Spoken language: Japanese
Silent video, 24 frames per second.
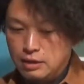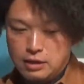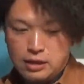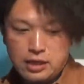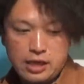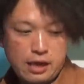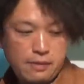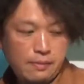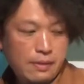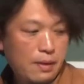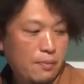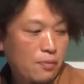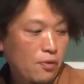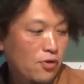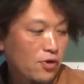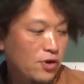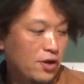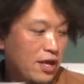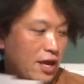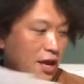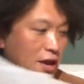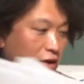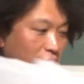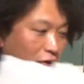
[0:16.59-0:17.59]
山盛
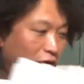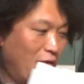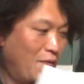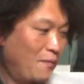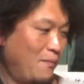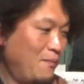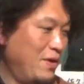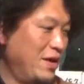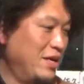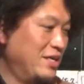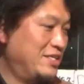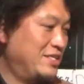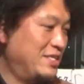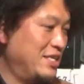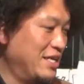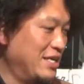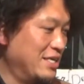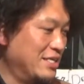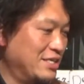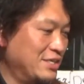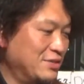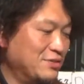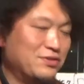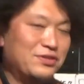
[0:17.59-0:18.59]
りだよ、
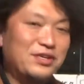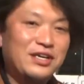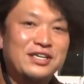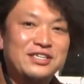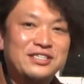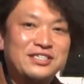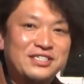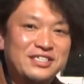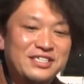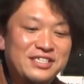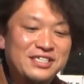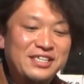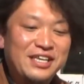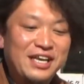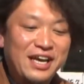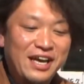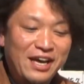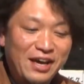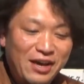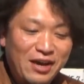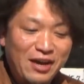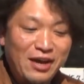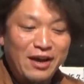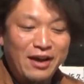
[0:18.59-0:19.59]
メッセージ。嬉しい
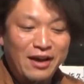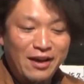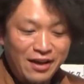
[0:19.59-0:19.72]
ね。